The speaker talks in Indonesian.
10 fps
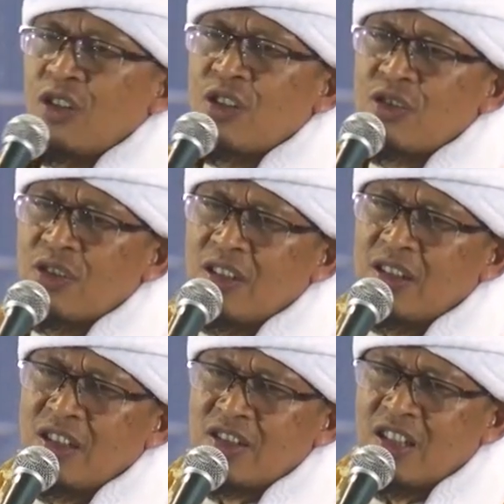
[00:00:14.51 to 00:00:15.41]

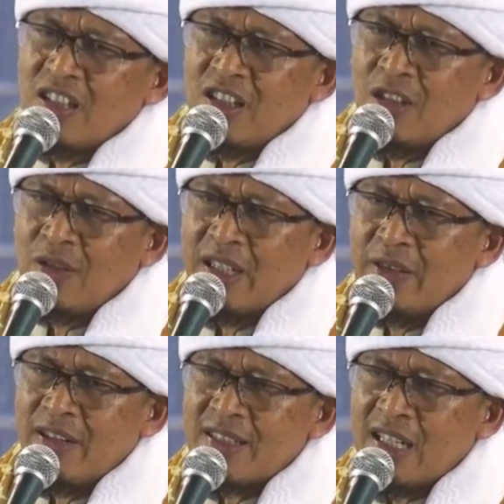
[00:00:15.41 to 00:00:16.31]
Rasulullah Shallallahu
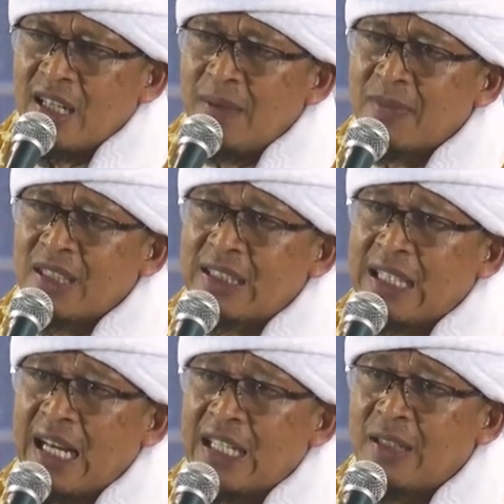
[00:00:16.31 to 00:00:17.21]
Alaihi
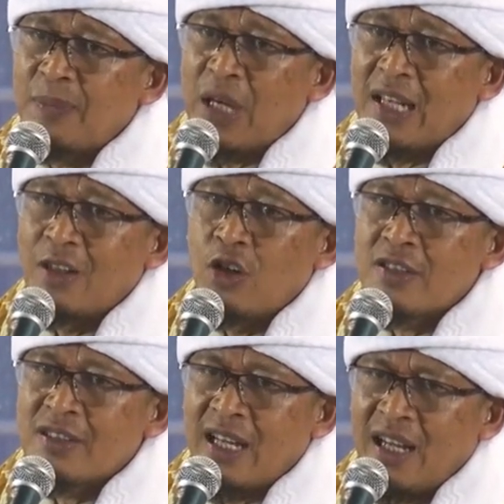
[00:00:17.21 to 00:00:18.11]
Wasallam tanpa
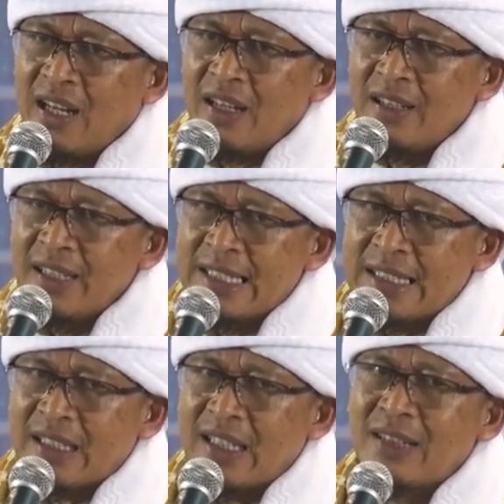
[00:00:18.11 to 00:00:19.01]
dosa
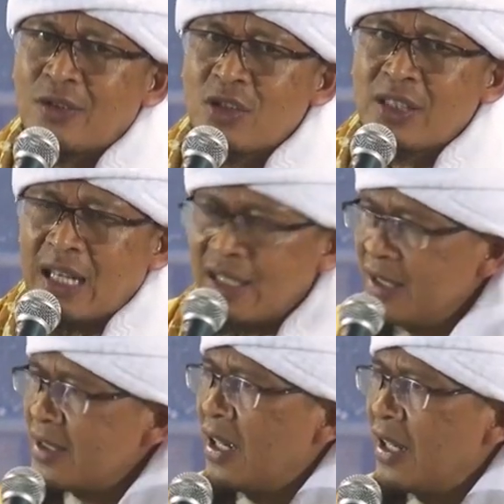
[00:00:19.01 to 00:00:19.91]
100
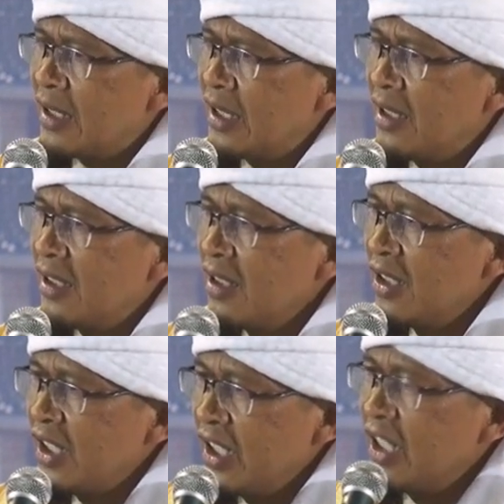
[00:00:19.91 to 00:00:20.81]
kali sehari.
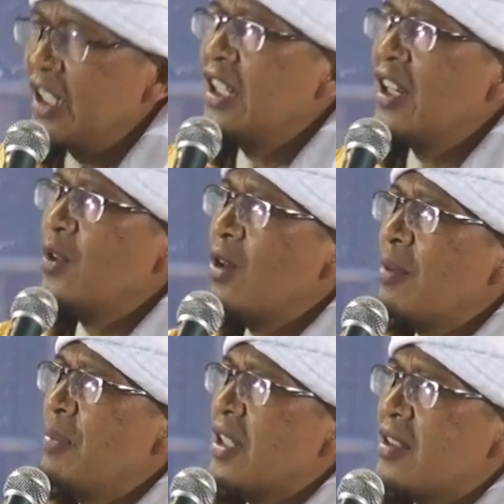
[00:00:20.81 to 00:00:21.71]
Ini yang
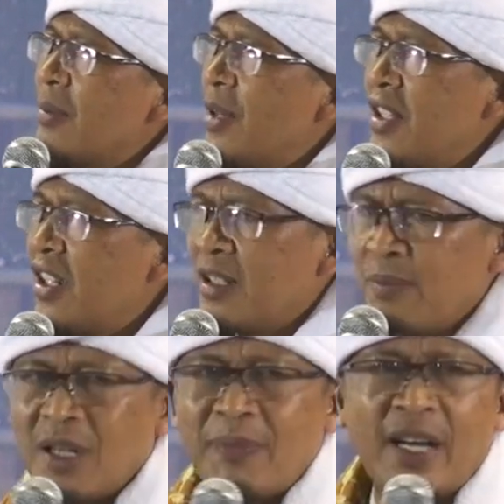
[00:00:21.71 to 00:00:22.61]
luar biasa banyaknya
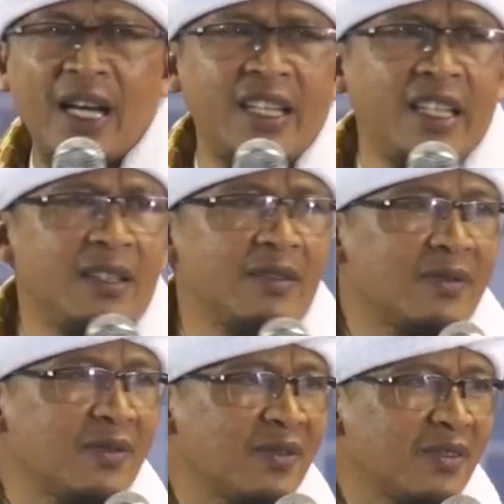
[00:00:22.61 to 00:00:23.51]
berapa kali?
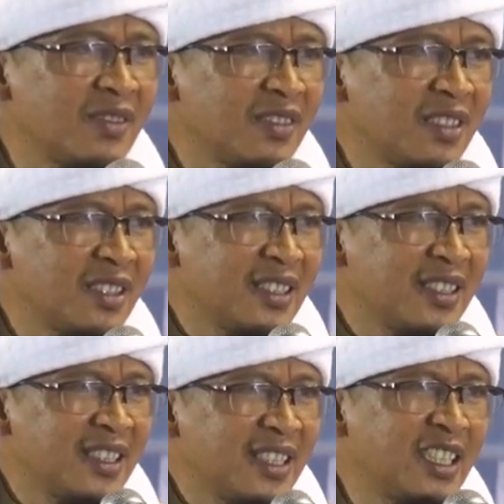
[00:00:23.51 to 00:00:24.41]

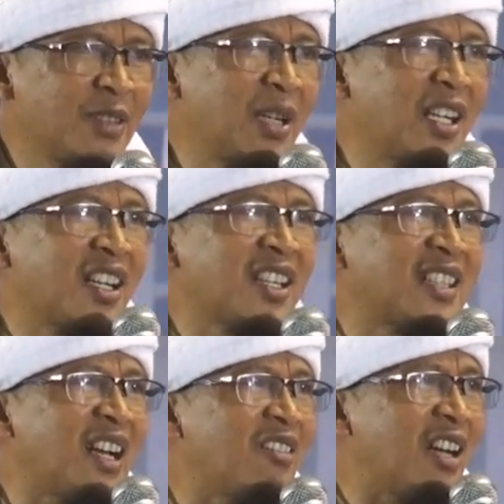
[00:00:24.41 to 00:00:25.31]
Eh, malah
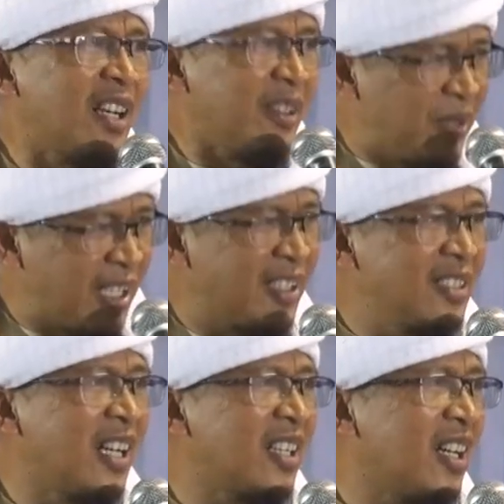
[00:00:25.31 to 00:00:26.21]
ketawa,
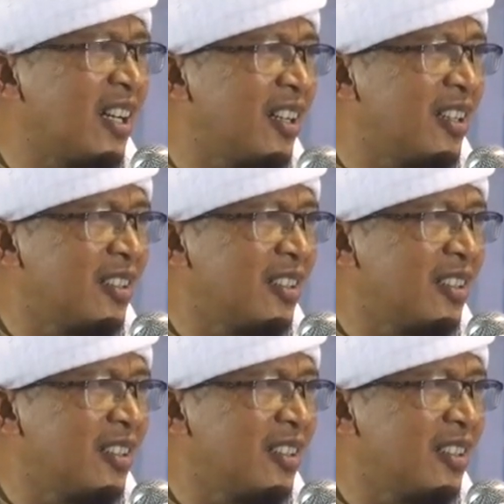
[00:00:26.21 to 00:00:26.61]
berarti jarang.